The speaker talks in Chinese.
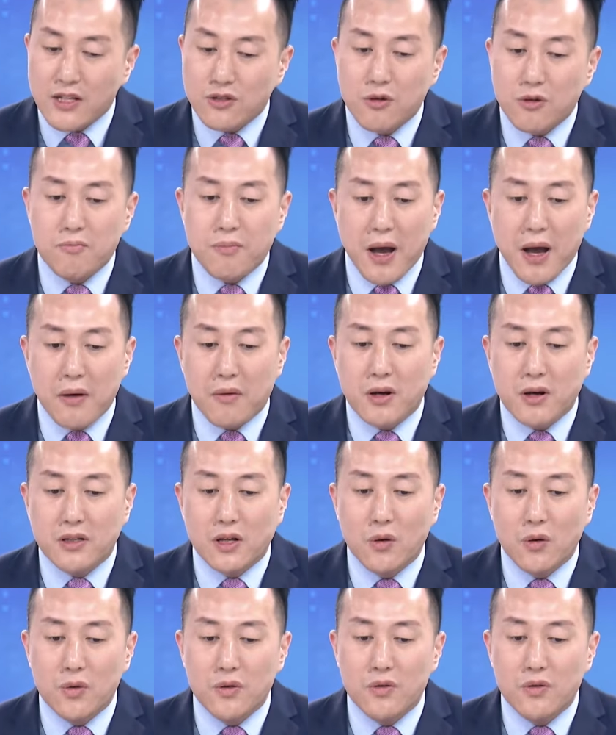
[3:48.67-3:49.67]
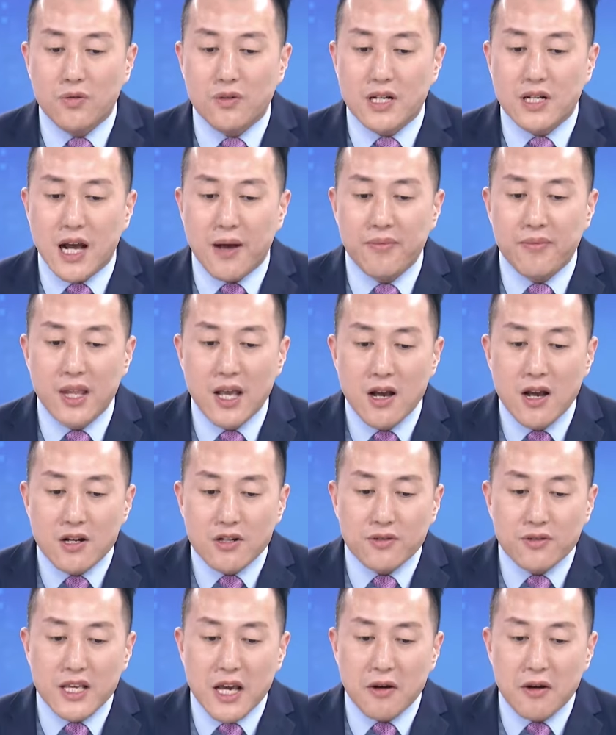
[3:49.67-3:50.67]
从板块的轮动上，
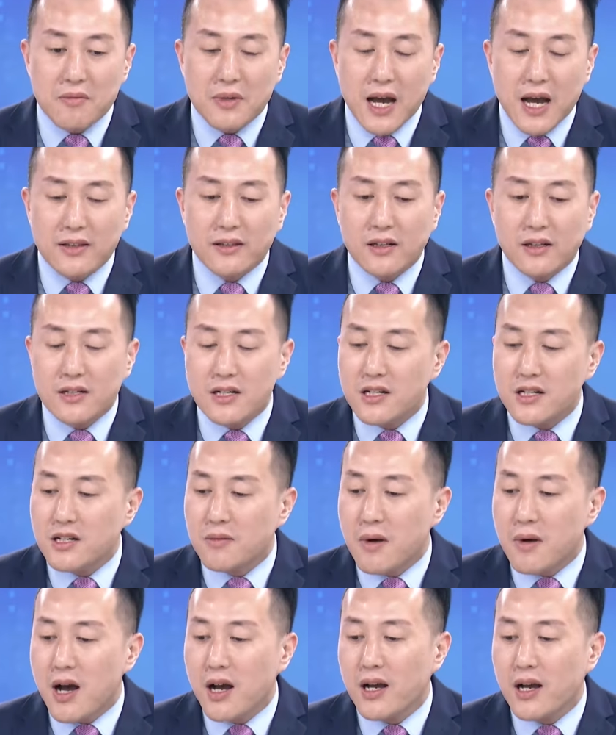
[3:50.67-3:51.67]
首先我们看到的是什么？